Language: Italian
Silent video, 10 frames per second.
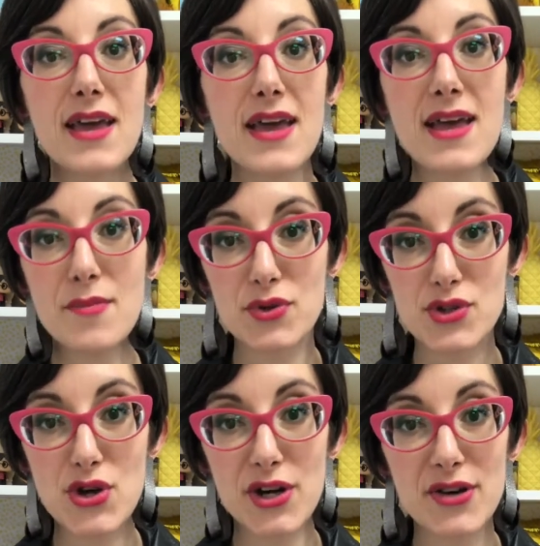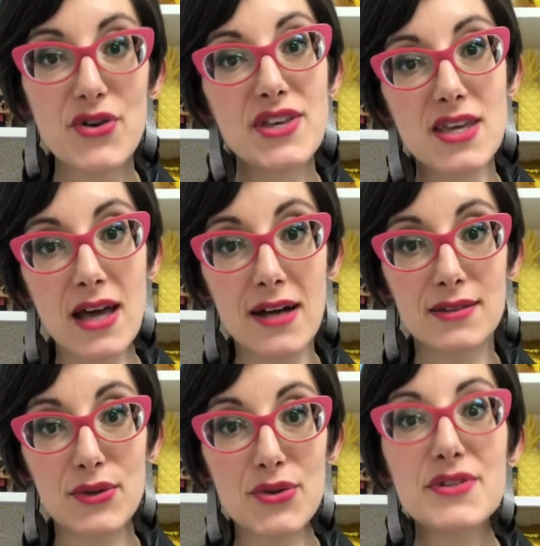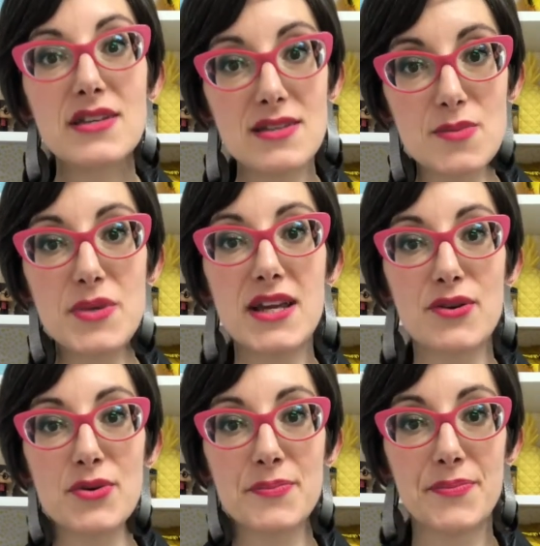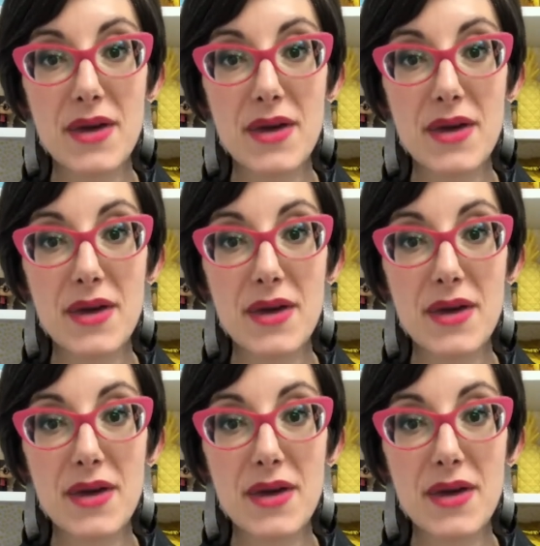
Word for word: che emozionano, incantano, ispirano.